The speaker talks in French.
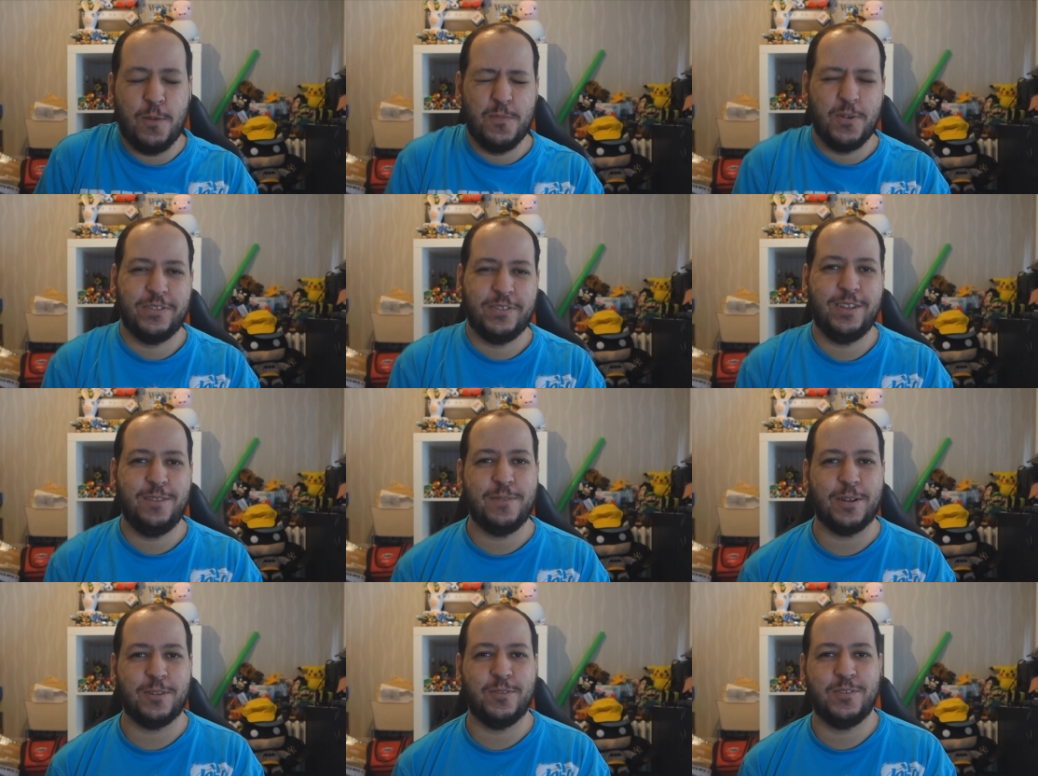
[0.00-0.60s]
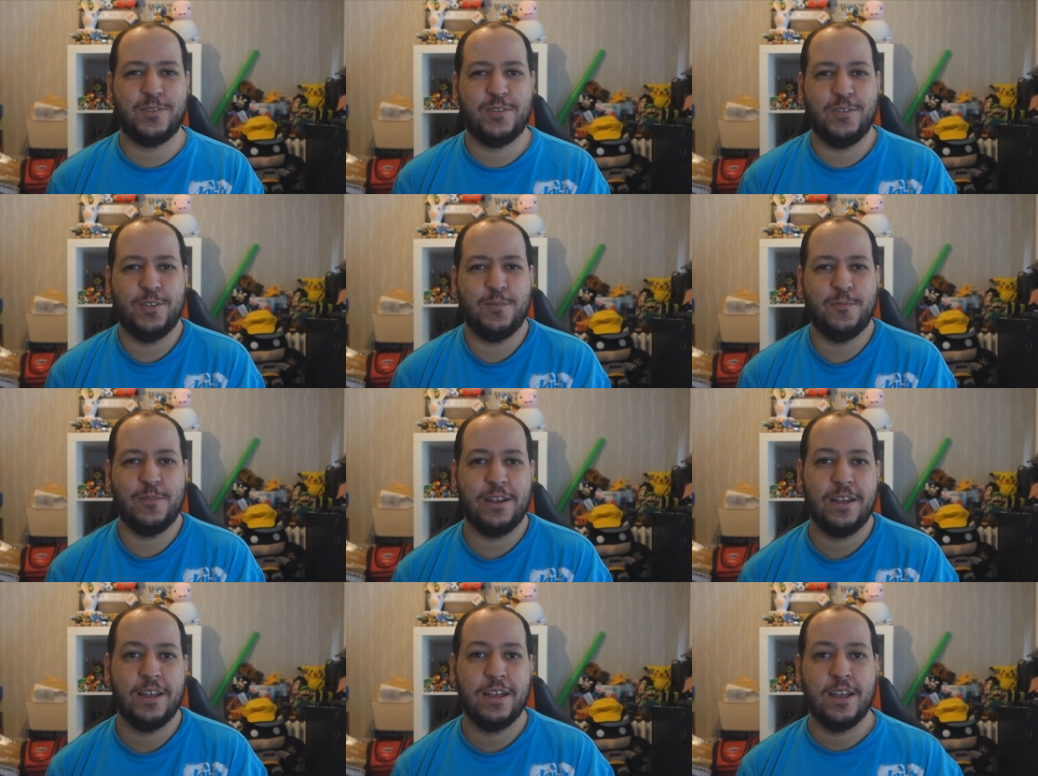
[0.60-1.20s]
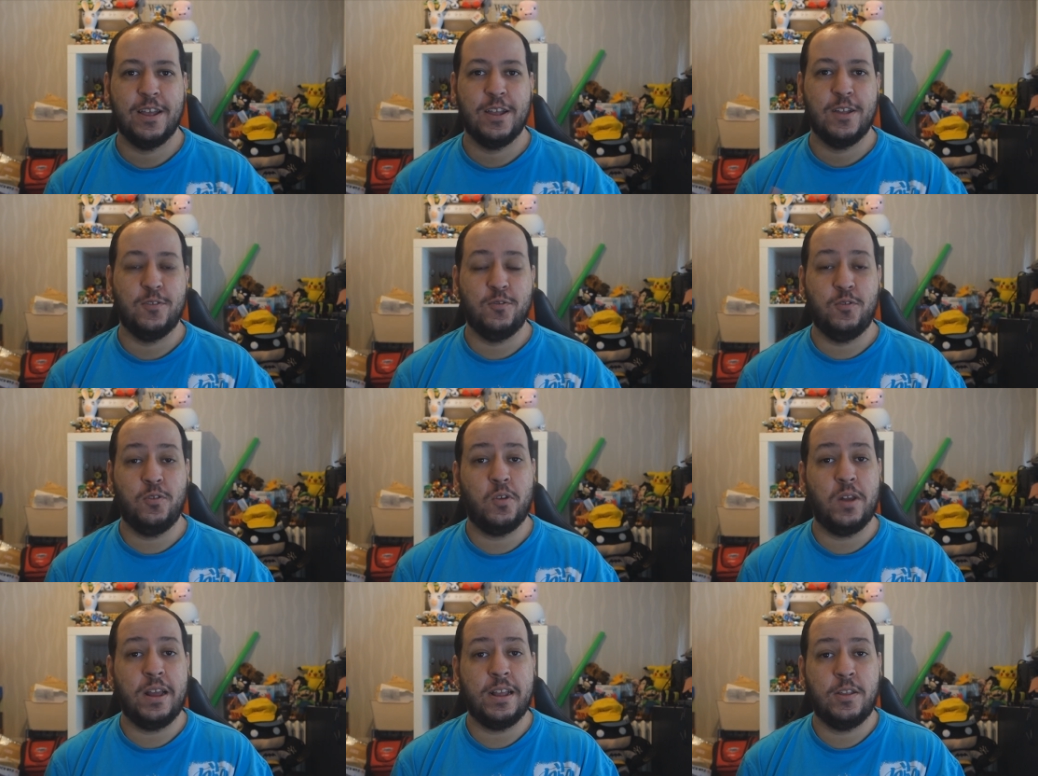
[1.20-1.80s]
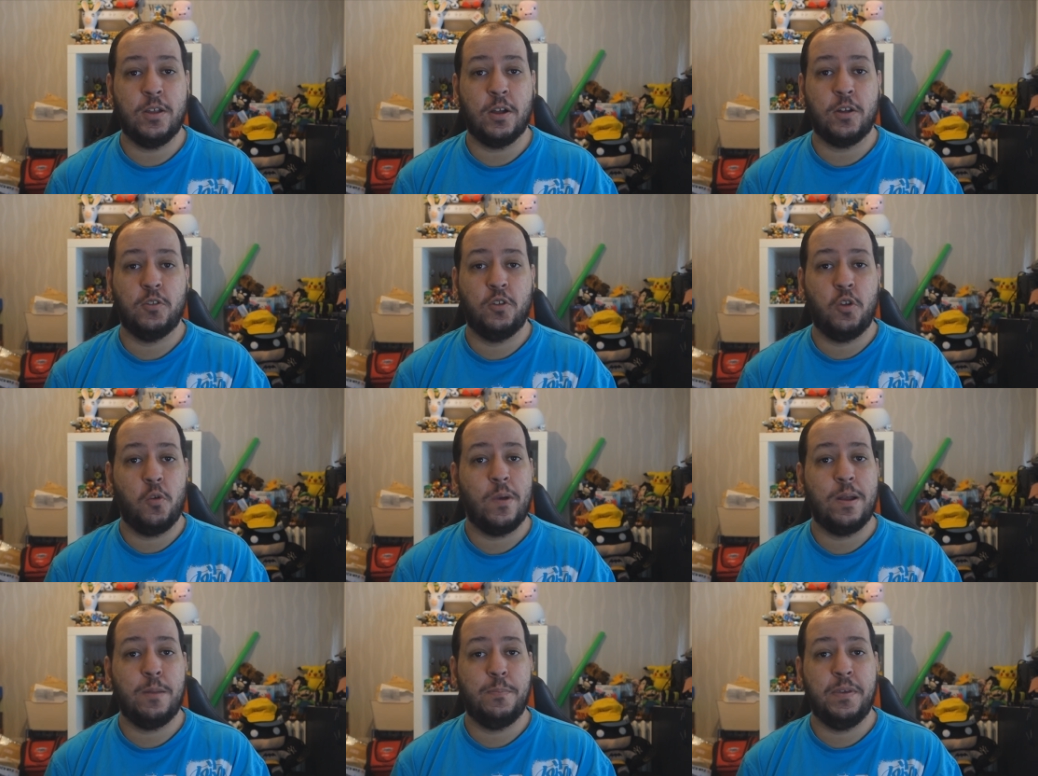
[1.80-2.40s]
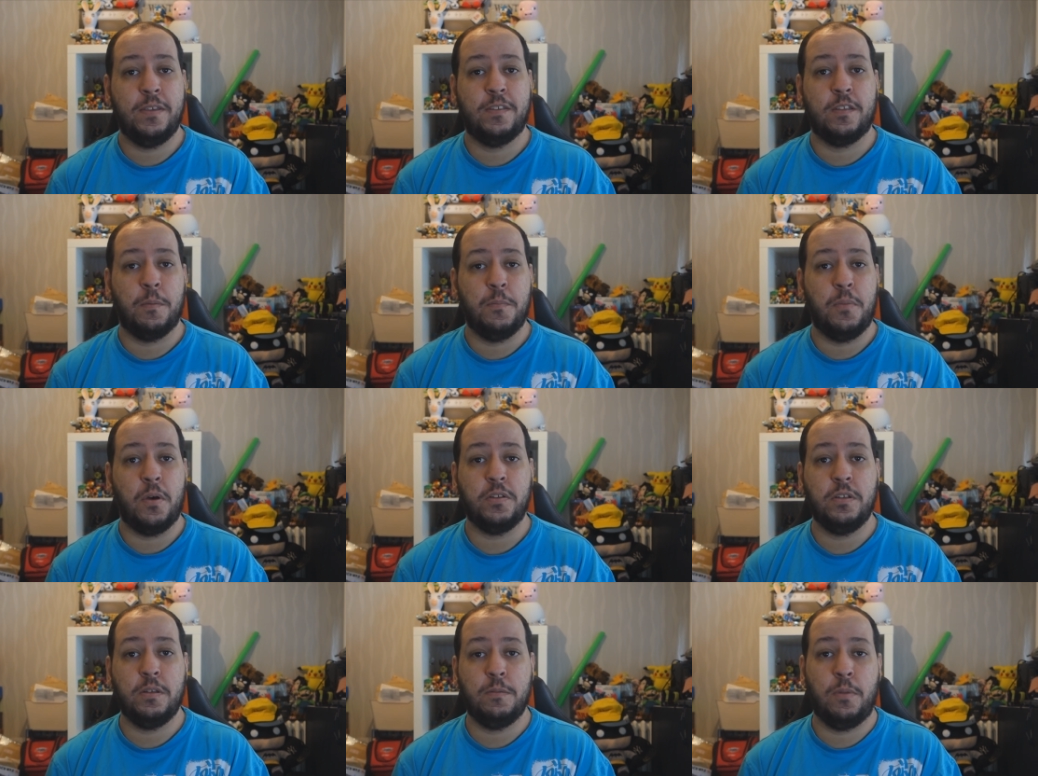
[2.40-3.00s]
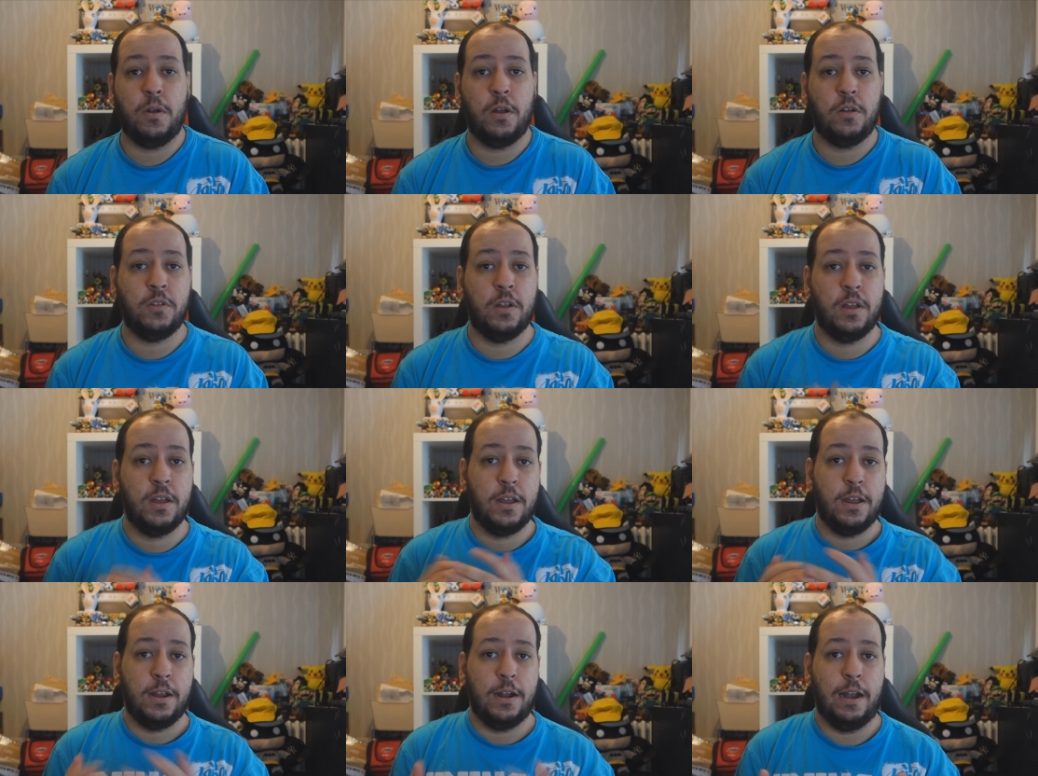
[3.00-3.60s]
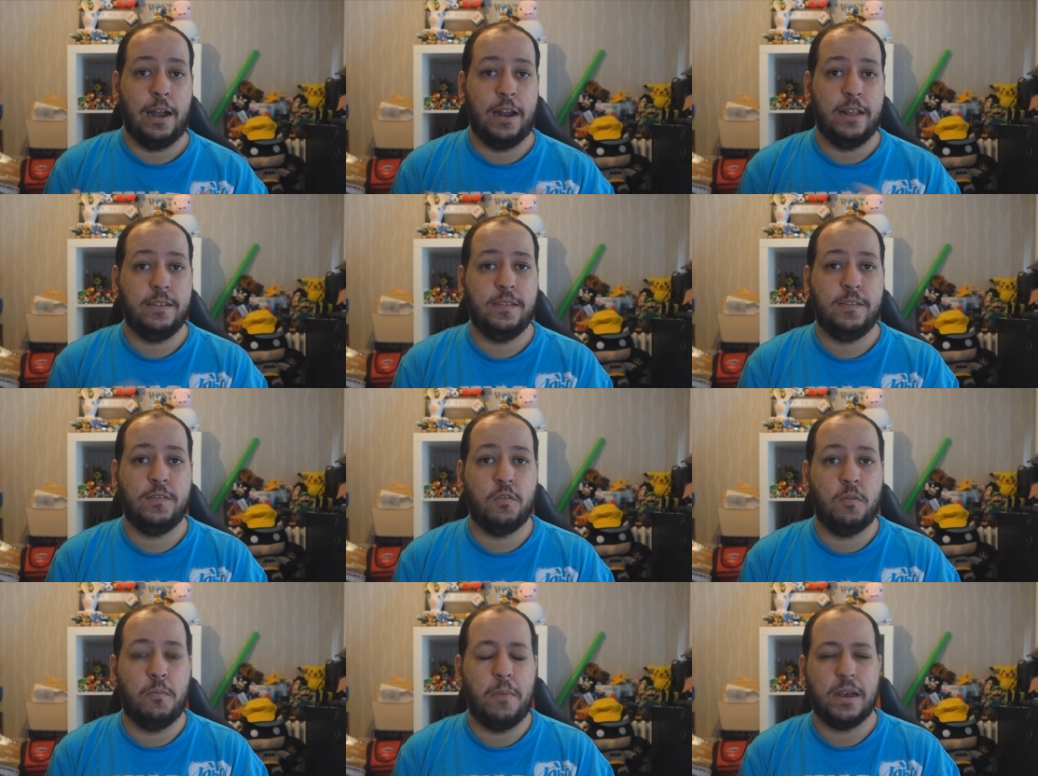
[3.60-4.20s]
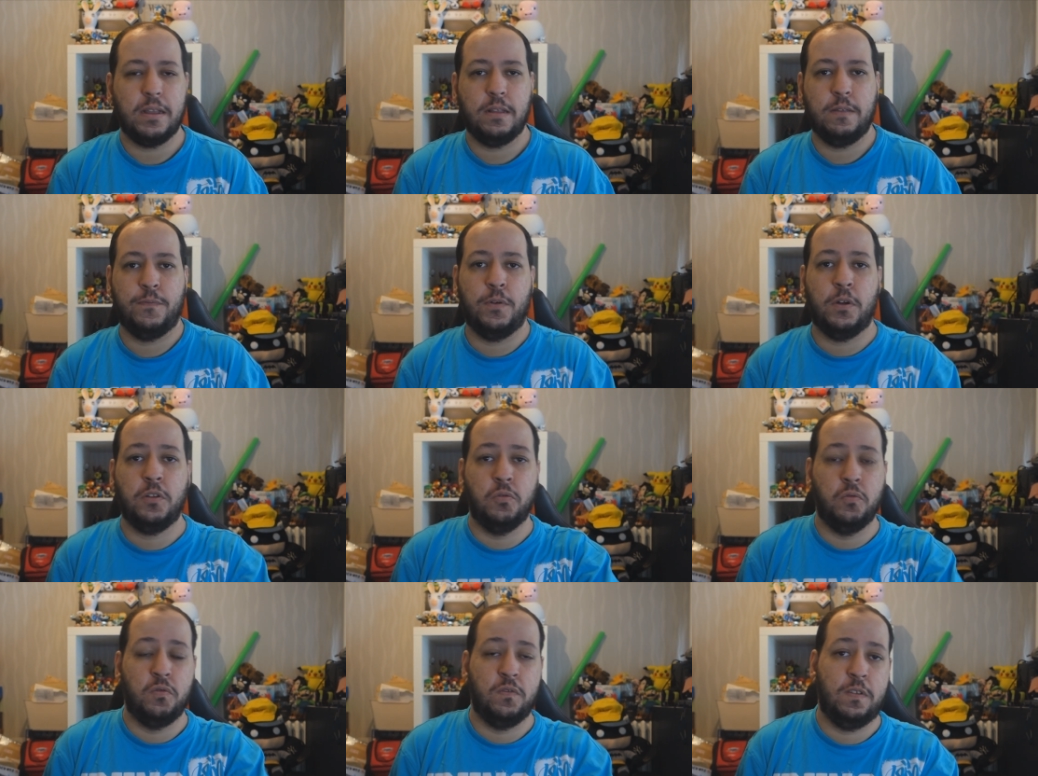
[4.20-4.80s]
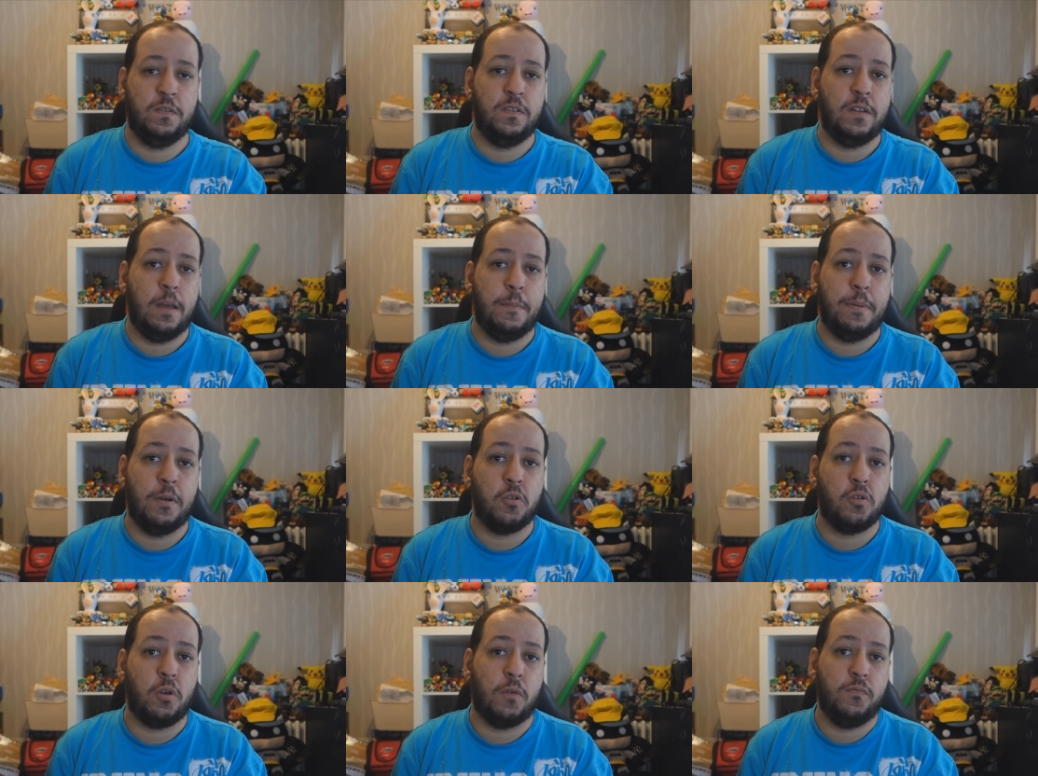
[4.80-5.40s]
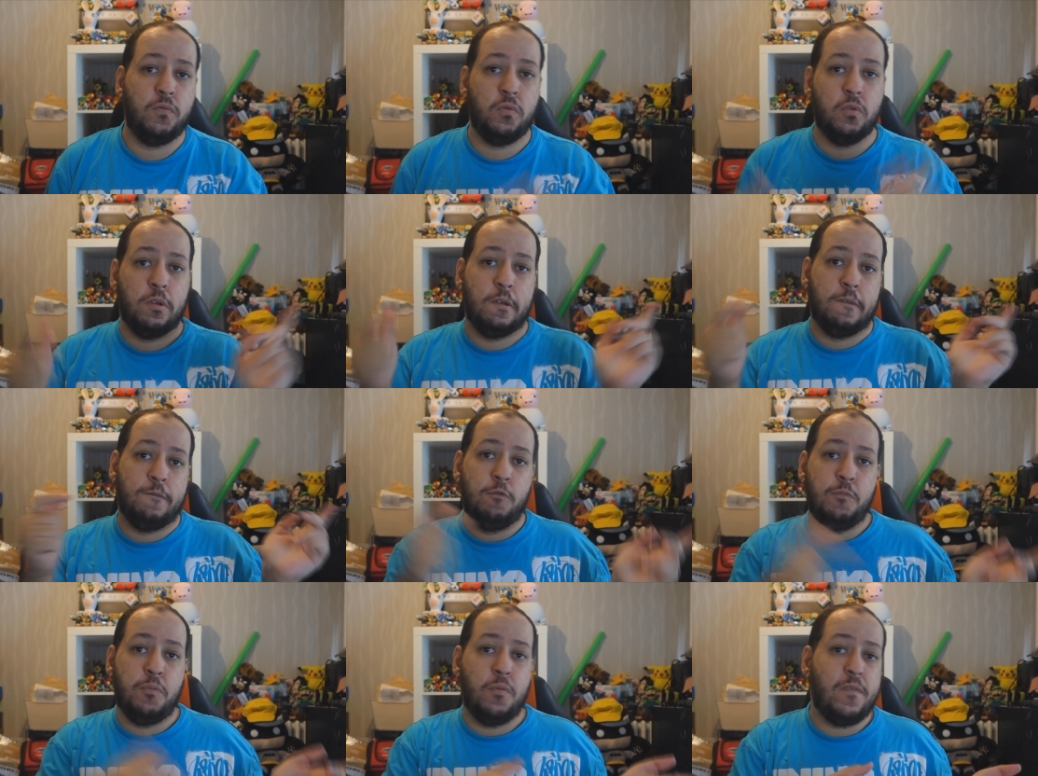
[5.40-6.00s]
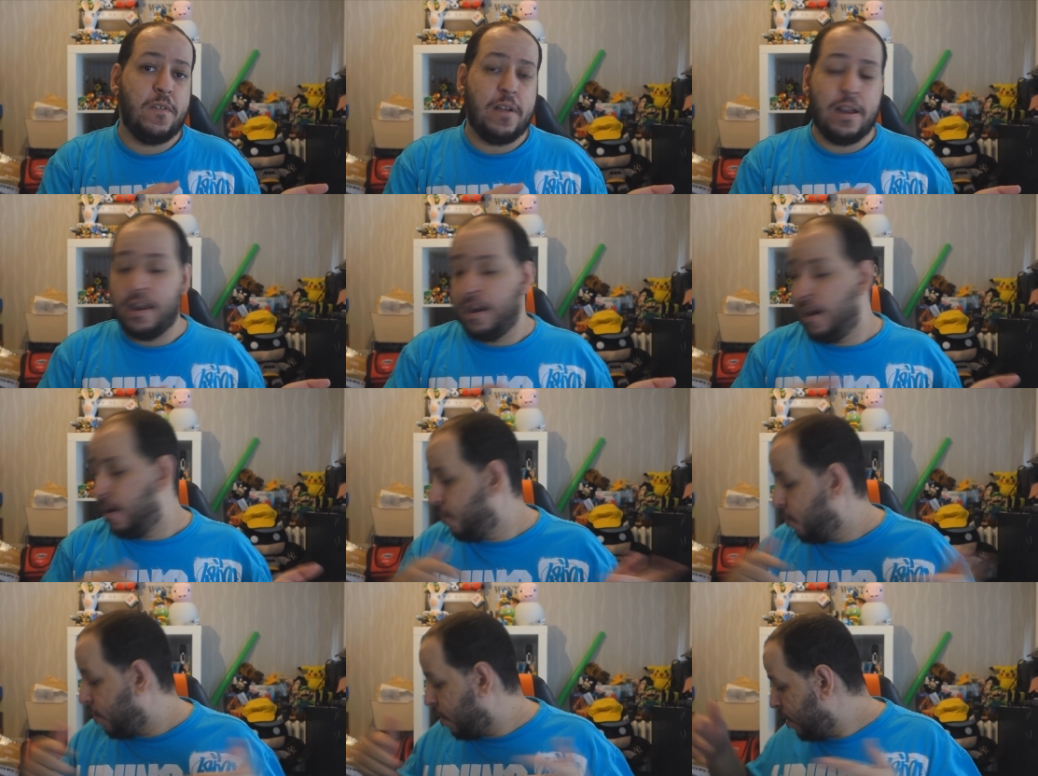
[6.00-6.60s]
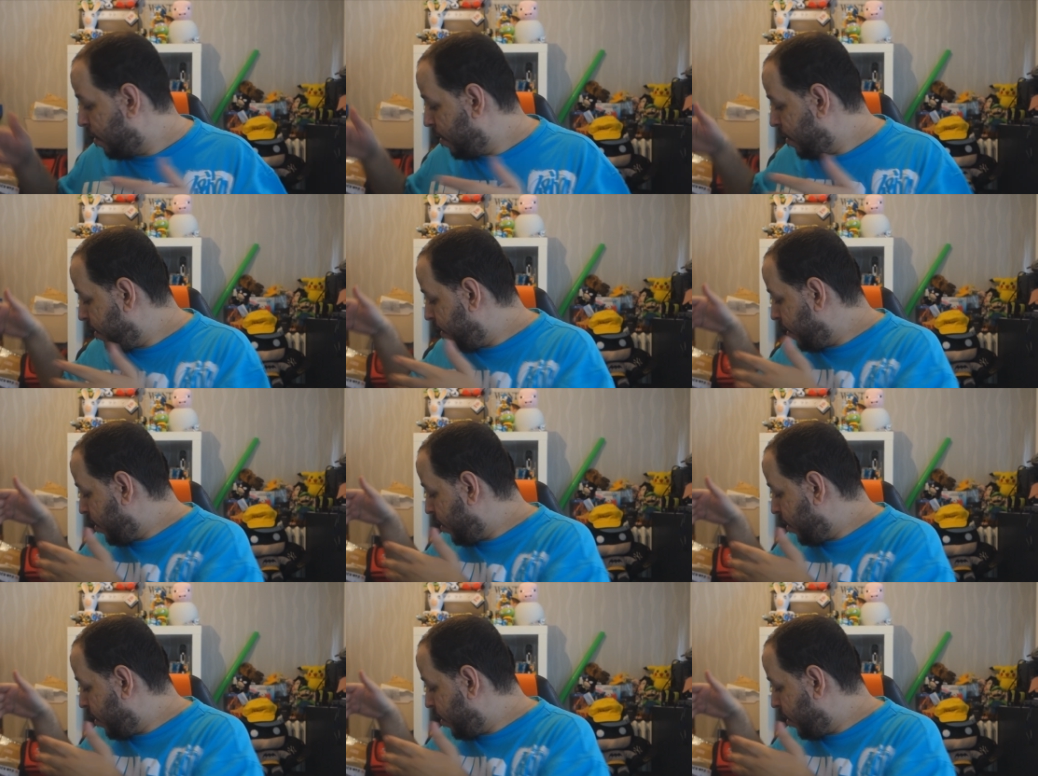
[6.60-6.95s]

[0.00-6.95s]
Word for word: l'unboxing, pardon, excusez-moi, du collector de One Piece Burning Blood, l'édition Marineford, donc si vous ne l'avez pas encore vu, vous pouvez aller la voir.